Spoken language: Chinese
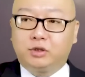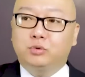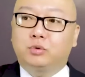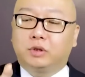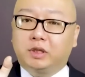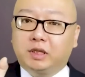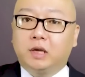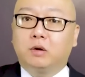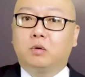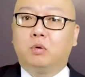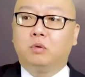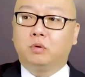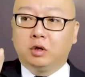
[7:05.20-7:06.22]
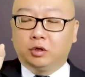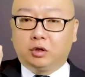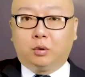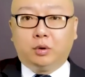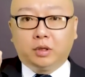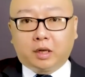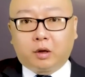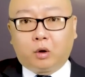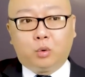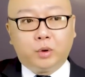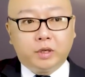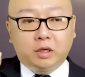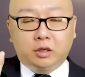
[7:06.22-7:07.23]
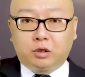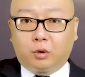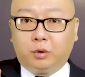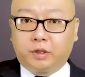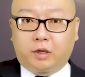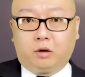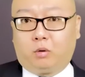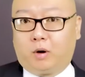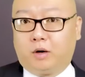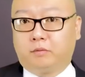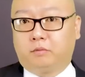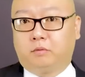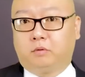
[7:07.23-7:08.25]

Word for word: 就是天空有一点灰，有一点黄，